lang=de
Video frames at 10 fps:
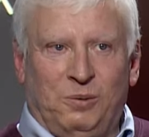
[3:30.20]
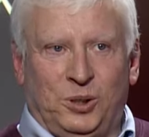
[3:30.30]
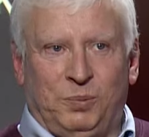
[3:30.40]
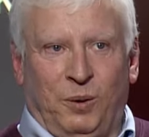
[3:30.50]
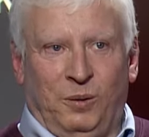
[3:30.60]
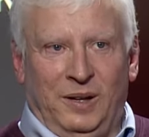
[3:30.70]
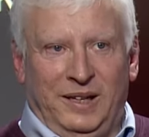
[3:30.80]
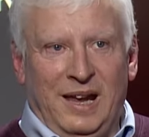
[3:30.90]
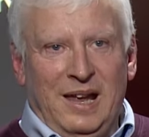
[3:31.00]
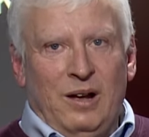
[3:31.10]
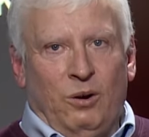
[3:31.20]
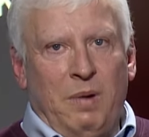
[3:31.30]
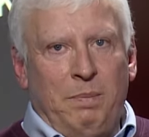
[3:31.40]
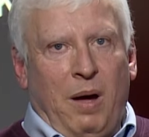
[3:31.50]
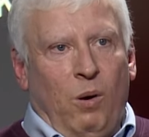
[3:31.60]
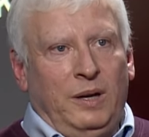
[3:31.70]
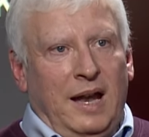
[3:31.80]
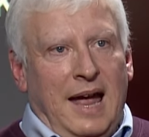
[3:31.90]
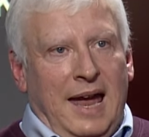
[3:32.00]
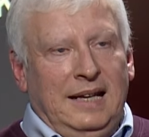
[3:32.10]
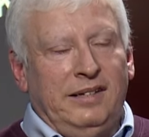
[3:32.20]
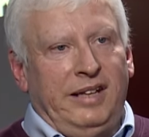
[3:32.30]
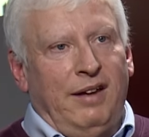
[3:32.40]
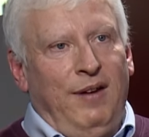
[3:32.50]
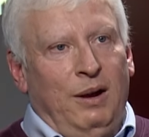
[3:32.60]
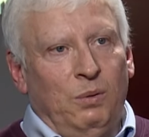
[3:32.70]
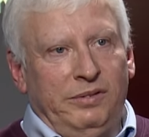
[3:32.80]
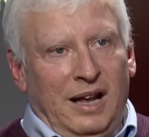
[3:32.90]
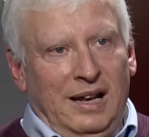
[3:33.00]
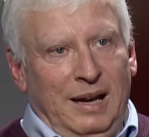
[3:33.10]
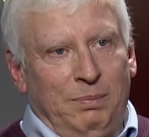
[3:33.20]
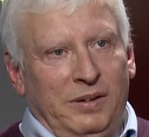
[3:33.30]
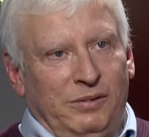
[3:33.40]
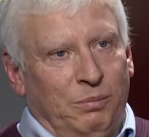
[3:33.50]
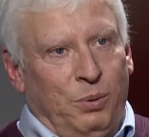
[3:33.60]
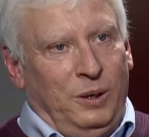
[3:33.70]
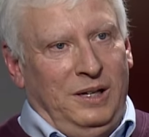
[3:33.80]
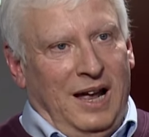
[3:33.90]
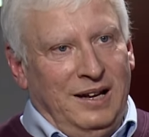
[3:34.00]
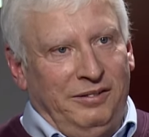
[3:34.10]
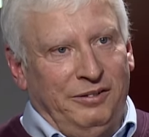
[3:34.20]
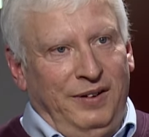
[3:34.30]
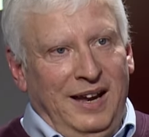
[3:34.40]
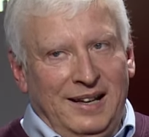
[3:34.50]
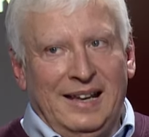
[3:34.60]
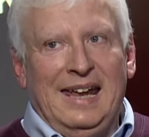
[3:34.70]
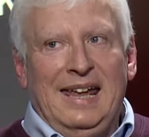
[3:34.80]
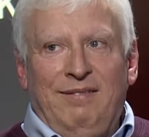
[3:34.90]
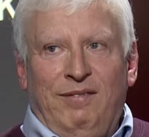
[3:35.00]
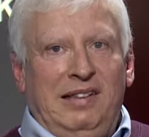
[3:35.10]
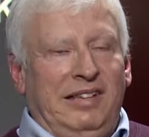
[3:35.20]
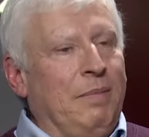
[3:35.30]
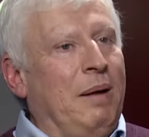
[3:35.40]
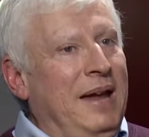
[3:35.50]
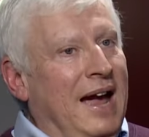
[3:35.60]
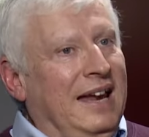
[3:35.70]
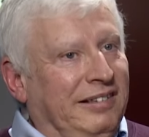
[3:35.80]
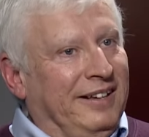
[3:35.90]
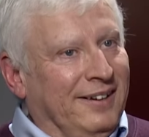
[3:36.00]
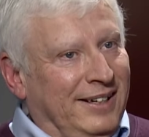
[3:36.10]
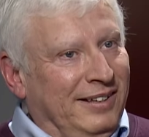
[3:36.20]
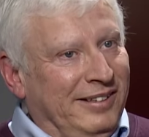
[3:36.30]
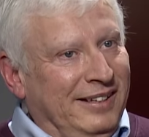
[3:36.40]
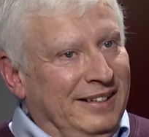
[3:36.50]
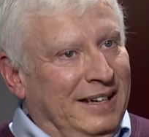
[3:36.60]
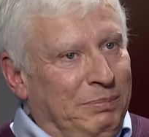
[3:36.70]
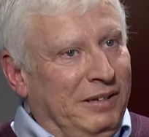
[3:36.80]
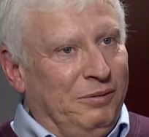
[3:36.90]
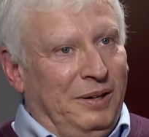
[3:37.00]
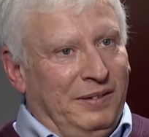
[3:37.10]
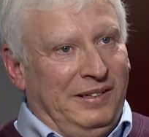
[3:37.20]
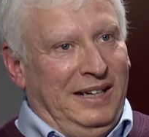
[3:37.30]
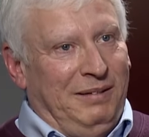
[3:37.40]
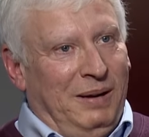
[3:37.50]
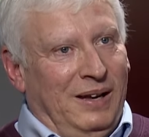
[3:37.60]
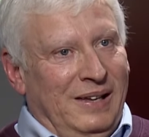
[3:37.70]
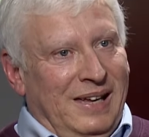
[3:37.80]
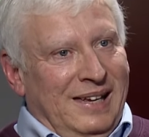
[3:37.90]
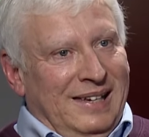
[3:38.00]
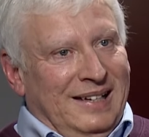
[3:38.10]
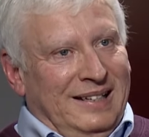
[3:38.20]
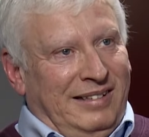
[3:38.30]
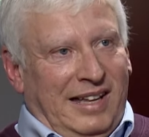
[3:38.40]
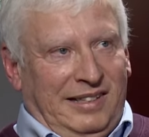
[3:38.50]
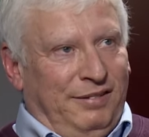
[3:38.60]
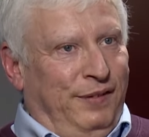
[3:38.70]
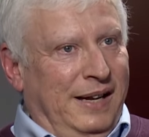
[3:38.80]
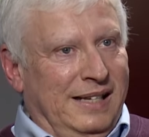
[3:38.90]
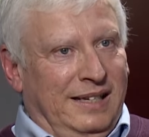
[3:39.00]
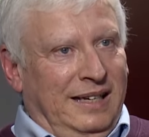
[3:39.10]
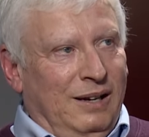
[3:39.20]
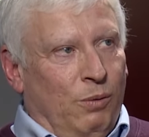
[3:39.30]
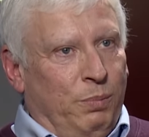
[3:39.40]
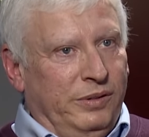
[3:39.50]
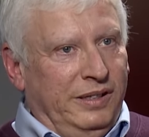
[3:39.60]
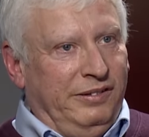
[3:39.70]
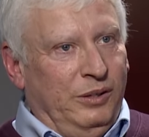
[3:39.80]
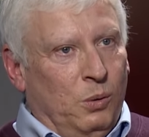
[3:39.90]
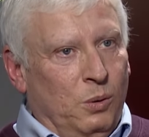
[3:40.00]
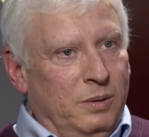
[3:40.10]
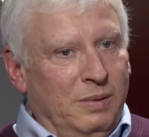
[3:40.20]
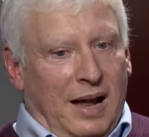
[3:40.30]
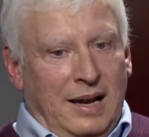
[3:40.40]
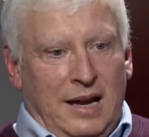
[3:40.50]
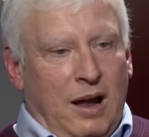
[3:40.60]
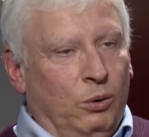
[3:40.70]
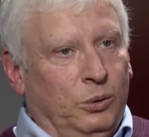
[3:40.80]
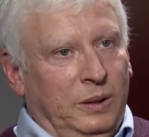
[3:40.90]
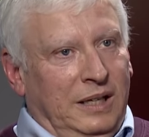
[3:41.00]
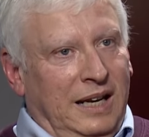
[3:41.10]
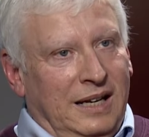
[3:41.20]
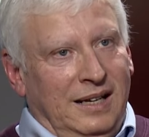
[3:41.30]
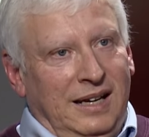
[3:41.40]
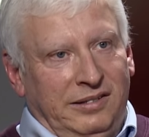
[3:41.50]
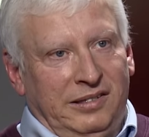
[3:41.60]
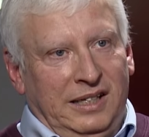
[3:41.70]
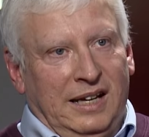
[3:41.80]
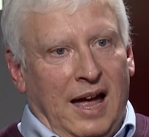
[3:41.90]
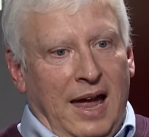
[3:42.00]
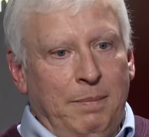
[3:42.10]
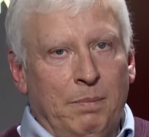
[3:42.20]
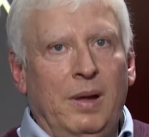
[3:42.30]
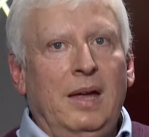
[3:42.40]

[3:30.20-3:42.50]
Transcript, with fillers: ursprünglich und man brauchte ein eigenes Erweckungserlebnis, um Puritaner zu werden. Wenn sie aber Mehrheitskirche sind, gibt es so etwas nicht mehr. Äh, das heißt, es fehlt die Opposition an einer Autorität, an der sie sich reiben.